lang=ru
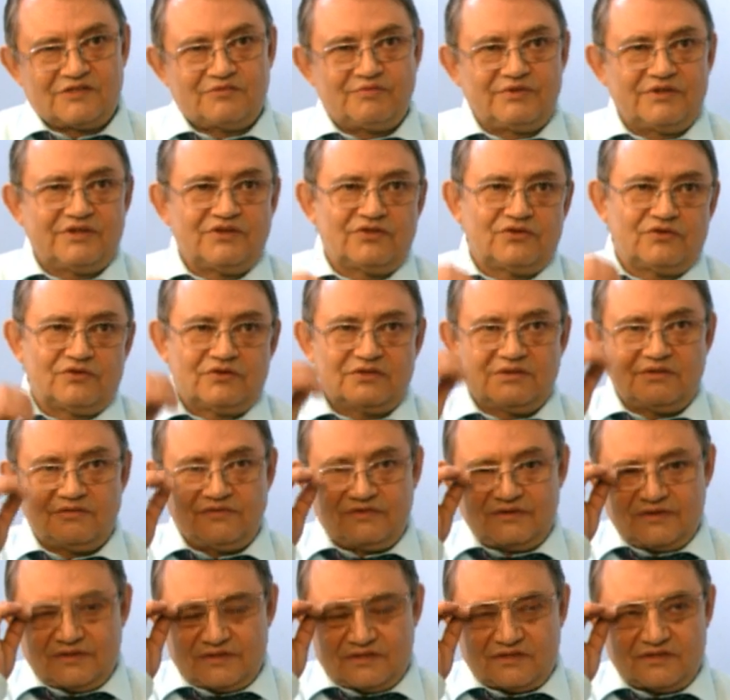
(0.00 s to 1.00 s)
с пересчетом
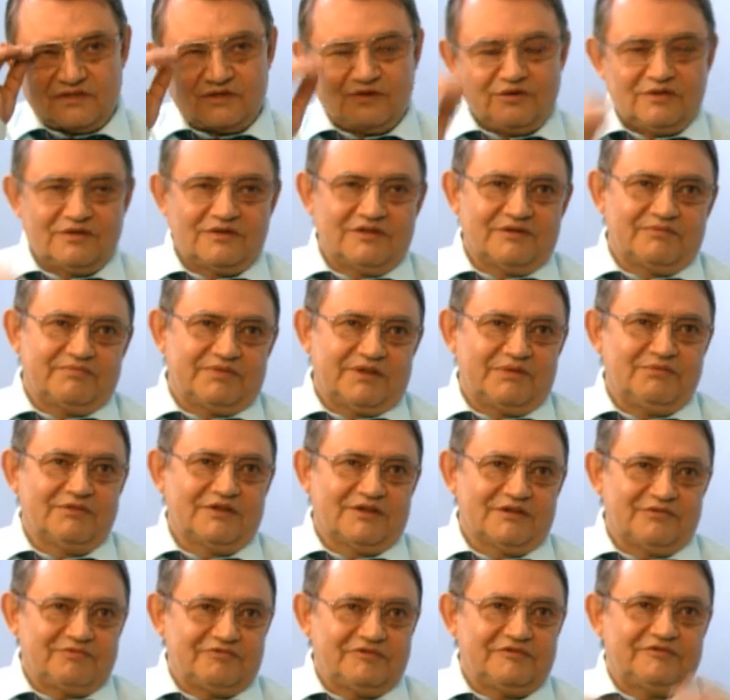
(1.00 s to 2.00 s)
в конце года
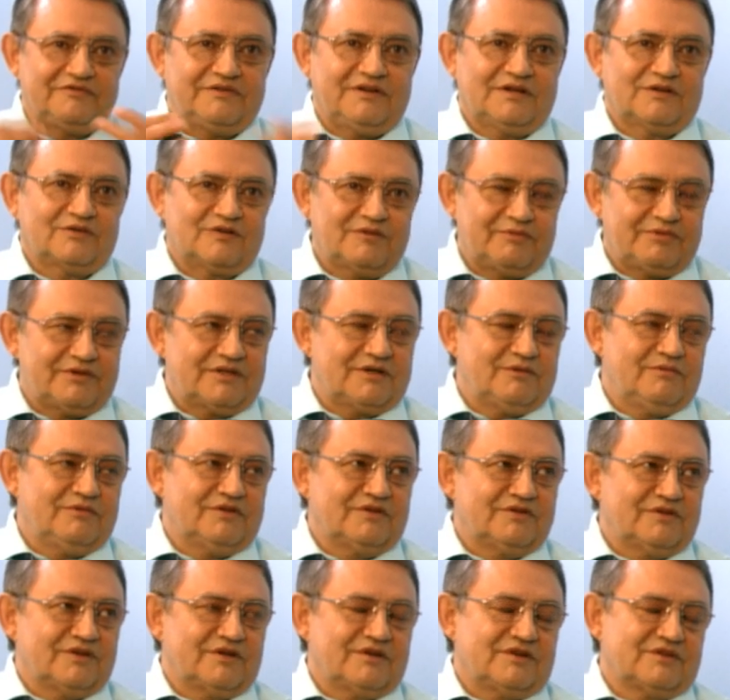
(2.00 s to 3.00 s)
именно по факту
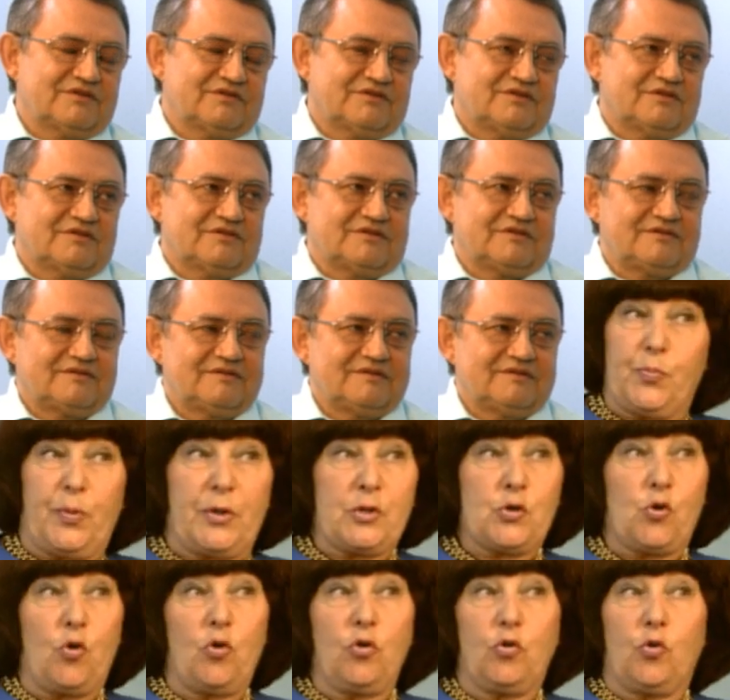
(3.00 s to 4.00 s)
потребленных ресурсов.
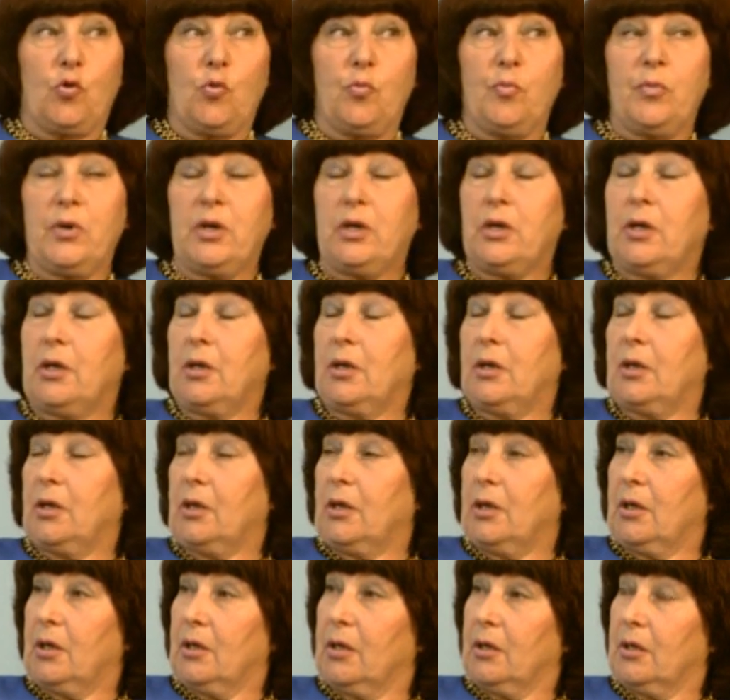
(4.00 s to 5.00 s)
Поскольку
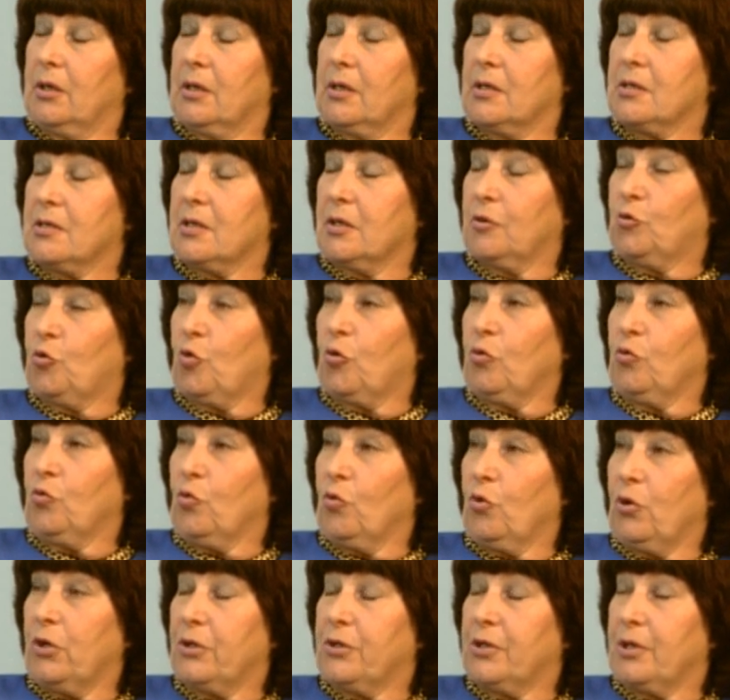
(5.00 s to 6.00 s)
мы
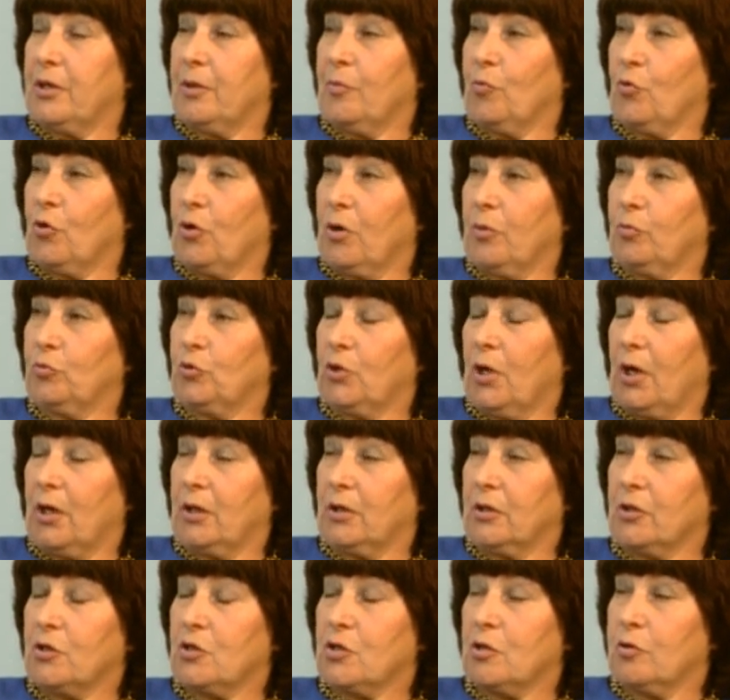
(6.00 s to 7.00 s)
затронули тему
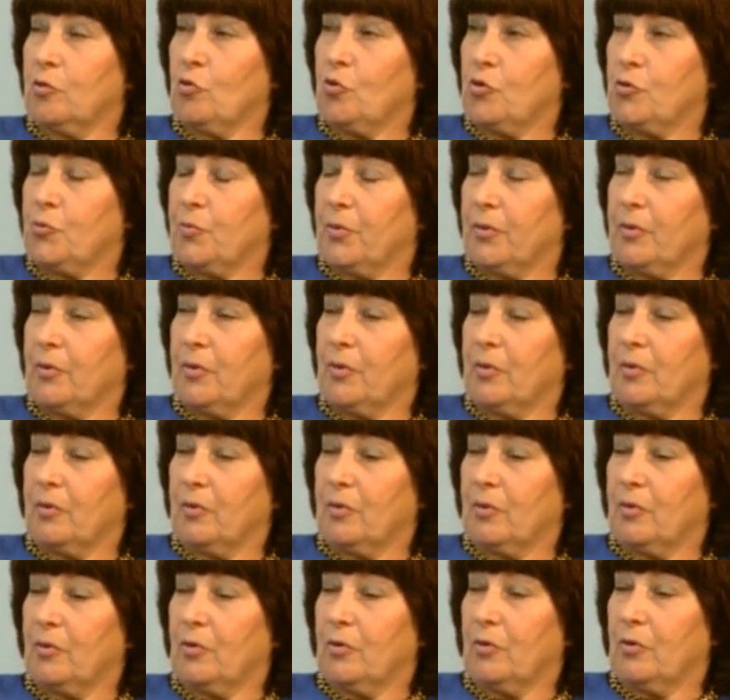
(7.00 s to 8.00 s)
коммунальных служб,
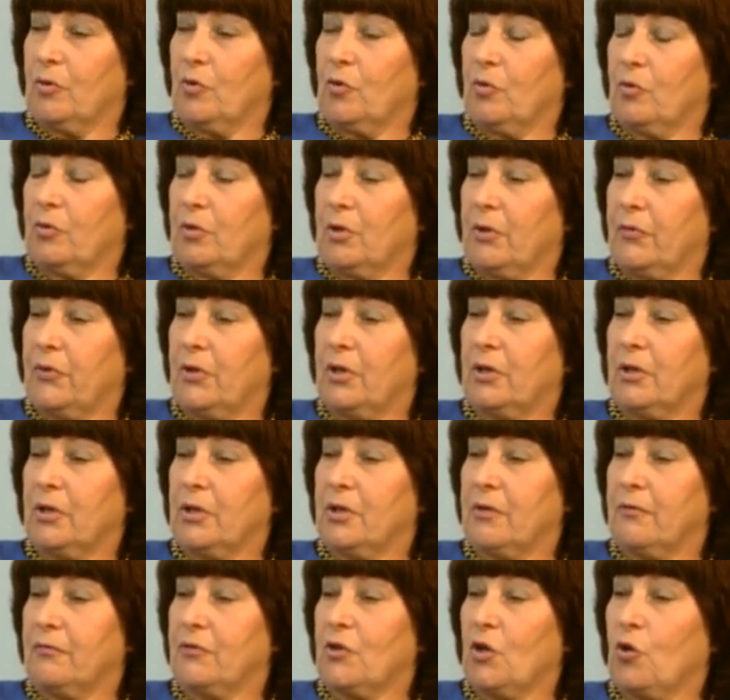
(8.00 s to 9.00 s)
э, наверное,
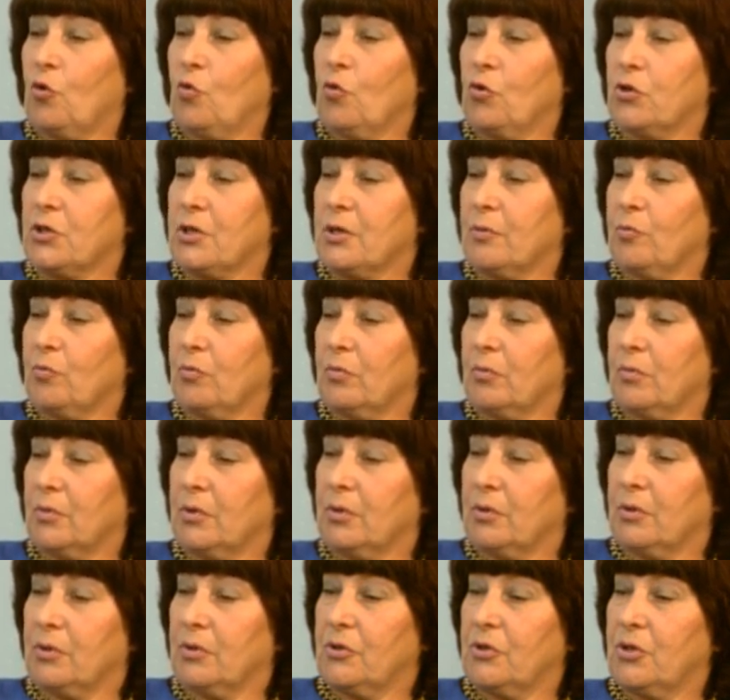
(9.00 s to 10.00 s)
дивнокурцам
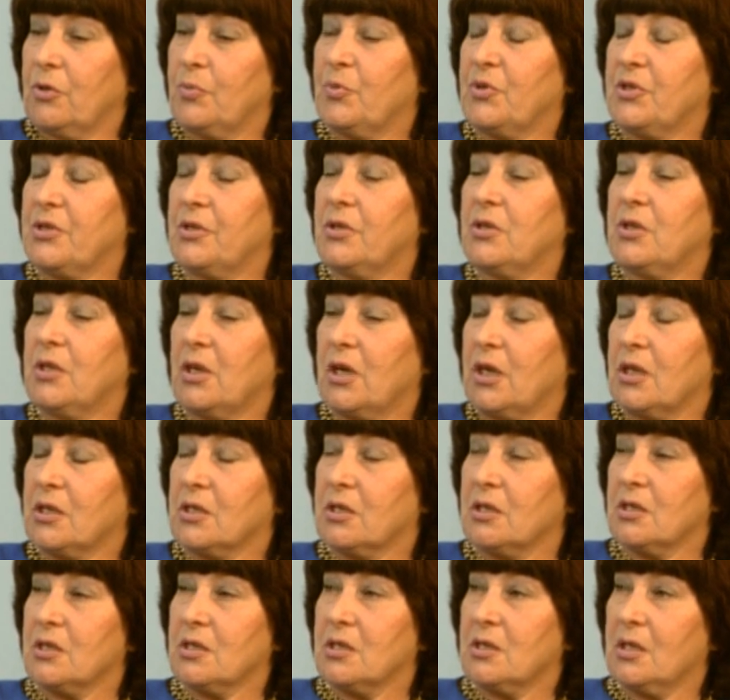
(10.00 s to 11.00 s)
не
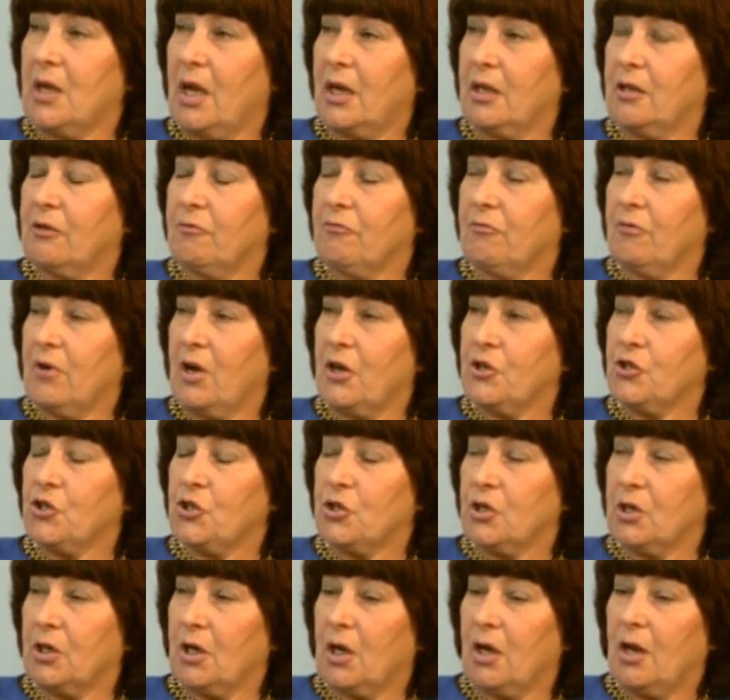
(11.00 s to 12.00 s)
безинтересно знать
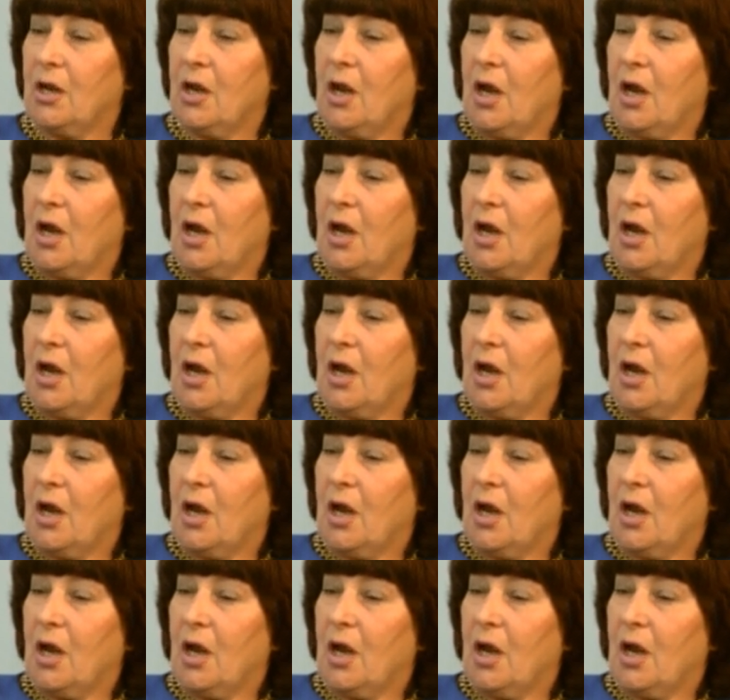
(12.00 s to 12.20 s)
ваша